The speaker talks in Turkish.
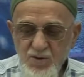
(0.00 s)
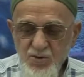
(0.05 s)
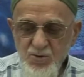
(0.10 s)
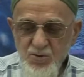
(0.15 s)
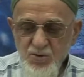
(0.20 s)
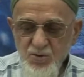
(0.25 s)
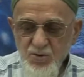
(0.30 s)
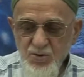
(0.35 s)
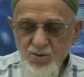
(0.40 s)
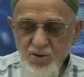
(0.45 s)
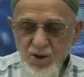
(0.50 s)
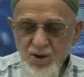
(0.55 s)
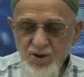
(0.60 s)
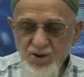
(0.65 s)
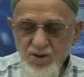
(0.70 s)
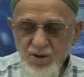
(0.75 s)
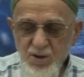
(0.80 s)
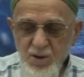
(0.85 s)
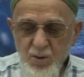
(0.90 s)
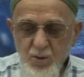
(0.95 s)
çünkü
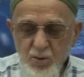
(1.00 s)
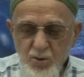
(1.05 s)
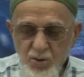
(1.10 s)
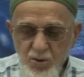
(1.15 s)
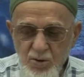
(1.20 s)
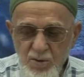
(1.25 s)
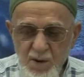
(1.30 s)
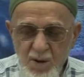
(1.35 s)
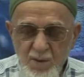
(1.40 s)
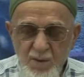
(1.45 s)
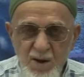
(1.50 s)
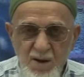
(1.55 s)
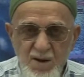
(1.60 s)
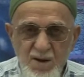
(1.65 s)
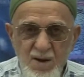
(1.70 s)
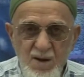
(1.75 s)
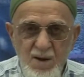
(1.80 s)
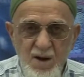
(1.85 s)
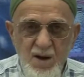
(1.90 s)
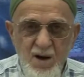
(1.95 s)
aslında muhrim
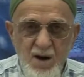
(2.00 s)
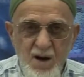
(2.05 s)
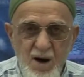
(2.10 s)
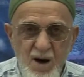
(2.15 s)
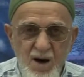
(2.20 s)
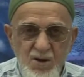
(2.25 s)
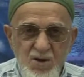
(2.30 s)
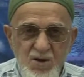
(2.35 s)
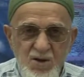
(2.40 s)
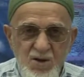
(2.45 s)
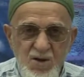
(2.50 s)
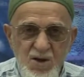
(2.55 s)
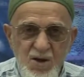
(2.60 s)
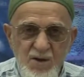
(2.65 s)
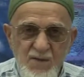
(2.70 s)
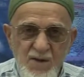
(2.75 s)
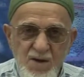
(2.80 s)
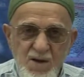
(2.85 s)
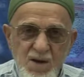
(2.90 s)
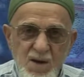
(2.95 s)
demek artık
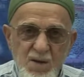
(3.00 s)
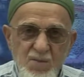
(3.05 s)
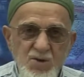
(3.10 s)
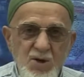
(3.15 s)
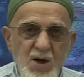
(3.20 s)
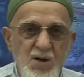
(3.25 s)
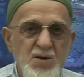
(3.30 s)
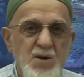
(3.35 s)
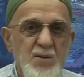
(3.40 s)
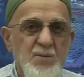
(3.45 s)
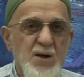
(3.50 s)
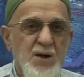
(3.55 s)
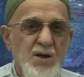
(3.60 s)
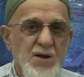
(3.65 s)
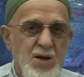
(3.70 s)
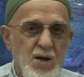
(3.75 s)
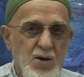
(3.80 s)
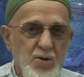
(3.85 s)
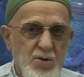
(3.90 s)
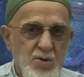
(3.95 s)
kefen giymiş anlamına
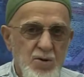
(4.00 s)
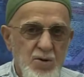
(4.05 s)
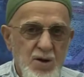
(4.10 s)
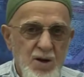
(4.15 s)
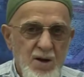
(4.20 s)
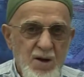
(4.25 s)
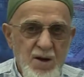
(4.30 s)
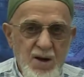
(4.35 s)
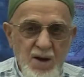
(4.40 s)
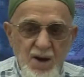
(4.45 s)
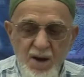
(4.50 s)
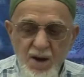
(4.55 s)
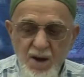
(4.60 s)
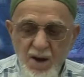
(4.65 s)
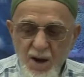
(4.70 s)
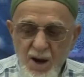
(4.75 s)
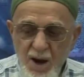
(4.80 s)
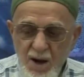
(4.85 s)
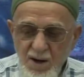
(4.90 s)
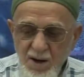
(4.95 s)
geliyor.
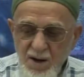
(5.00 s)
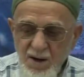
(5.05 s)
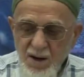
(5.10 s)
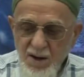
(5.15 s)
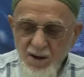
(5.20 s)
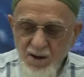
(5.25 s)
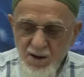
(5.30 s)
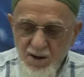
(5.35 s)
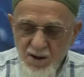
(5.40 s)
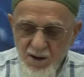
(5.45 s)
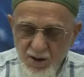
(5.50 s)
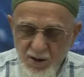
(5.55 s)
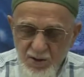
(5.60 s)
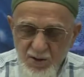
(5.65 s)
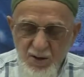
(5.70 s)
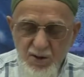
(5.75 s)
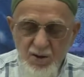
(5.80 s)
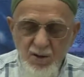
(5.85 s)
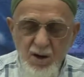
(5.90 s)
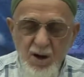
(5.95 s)
Her ne kadar
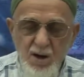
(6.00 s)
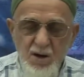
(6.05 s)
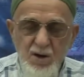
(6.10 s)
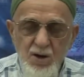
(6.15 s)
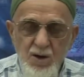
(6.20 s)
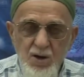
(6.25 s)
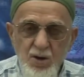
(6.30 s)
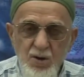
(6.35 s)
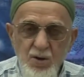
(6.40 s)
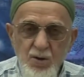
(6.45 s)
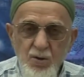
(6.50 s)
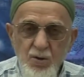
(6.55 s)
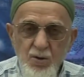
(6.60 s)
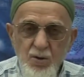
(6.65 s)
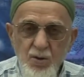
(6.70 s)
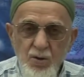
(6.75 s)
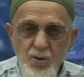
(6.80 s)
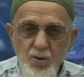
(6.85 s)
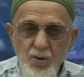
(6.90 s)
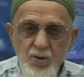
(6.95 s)
kadınlar
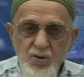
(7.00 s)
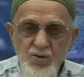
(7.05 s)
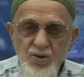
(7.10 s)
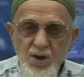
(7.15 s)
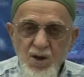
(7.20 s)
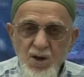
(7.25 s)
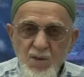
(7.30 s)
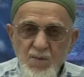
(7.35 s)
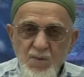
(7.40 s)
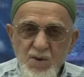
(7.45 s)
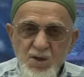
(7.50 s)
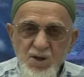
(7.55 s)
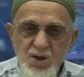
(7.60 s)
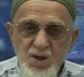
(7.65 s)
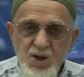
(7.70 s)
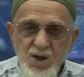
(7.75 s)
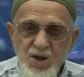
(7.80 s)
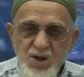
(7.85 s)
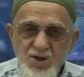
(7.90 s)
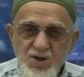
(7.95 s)
özel bir
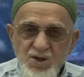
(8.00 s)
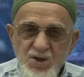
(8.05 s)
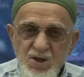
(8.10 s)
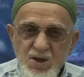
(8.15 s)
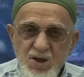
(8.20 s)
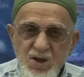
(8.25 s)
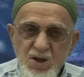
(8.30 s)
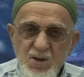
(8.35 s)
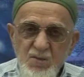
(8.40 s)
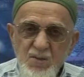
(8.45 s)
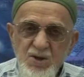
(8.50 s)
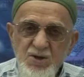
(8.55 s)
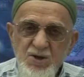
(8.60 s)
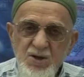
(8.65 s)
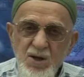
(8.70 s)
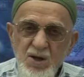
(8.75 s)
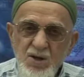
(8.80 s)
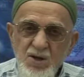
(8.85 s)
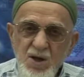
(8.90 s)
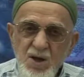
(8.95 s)
giysi
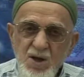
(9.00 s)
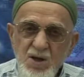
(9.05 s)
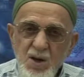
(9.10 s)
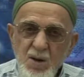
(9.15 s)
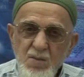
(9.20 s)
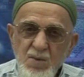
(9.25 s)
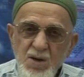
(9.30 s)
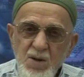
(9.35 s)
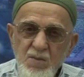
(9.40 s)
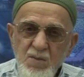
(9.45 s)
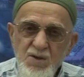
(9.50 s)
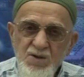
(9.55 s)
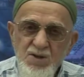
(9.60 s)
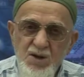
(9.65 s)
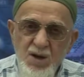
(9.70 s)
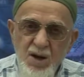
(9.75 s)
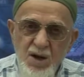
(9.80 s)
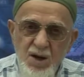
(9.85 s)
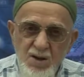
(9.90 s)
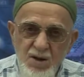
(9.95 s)
giymeseler de, ihram
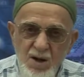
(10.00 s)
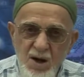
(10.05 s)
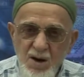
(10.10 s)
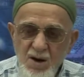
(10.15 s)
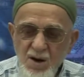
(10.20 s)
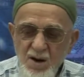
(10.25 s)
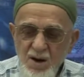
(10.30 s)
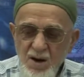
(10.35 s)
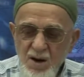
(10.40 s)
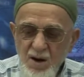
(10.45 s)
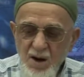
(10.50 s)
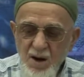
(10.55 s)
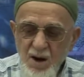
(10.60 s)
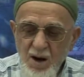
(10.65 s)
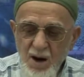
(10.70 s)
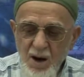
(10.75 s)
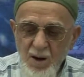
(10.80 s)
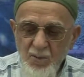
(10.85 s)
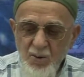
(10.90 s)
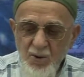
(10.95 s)
giymeseler de
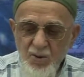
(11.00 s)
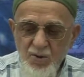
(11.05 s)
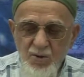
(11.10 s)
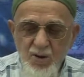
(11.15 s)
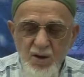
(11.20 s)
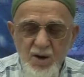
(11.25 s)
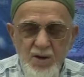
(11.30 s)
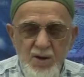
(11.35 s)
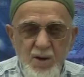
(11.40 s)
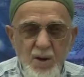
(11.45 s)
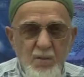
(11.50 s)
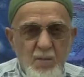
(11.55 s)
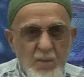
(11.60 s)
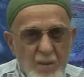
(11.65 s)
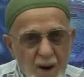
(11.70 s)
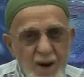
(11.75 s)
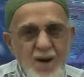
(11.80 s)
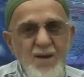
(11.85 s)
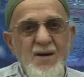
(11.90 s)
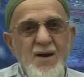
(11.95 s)
ama onlar da
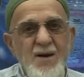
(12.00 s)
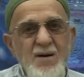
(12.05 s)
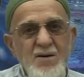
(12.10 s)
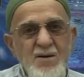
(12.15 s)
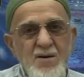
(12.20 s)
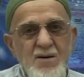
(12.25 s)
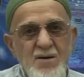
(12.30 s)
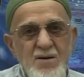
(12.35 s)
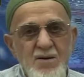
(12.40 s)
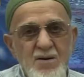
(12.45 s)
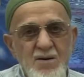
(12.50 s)
manen